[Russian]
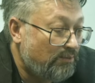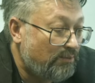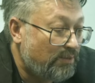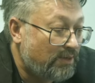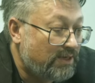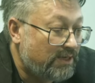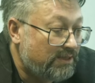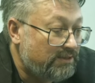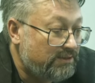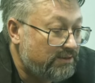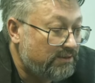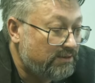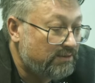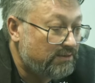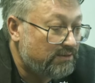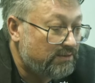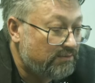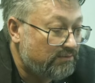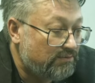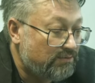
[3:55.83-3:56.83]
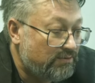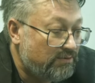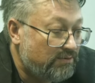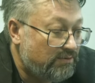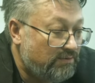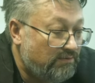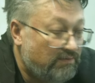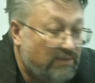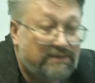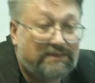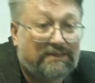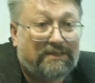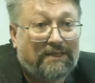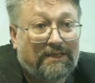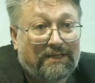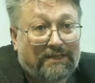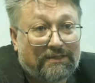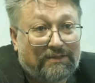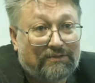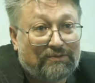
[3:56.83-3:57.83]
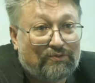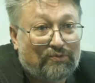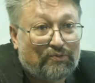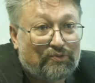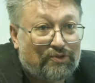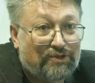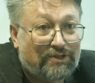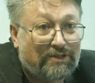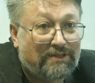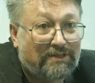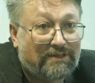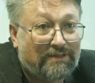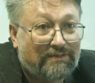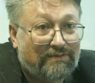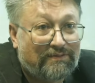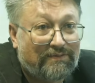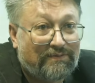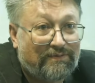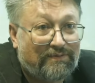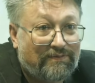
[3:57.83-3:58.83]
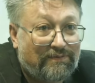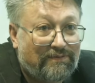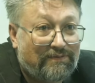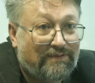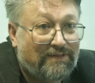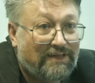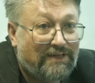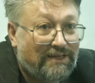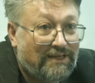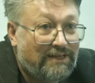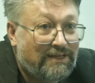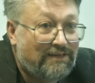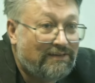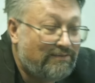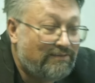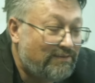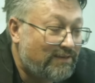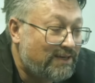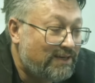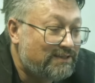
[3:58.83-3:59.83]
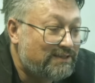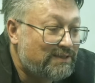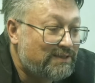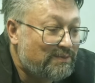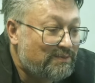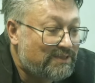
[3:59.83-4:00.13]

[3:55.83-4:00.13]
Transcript: покатилось, и вот 20 лет уже в разных